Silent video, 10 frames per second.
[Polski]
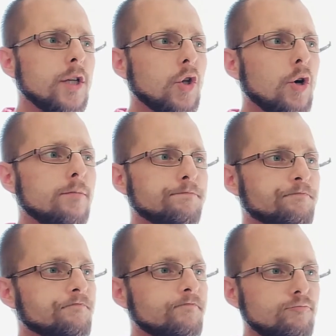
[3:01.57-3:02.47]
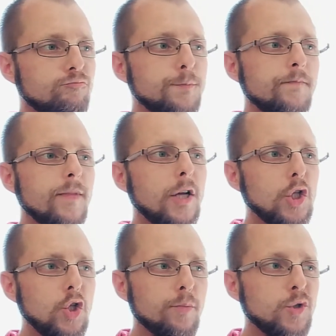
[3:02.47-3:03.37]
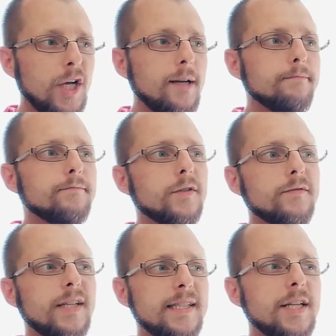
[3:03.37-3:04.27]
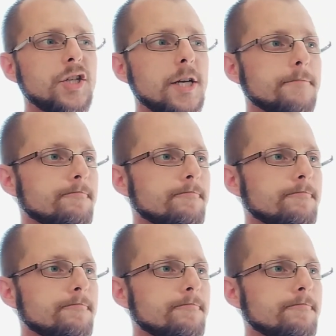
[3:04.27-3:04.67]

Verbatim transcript: to dobrze. W zasadzie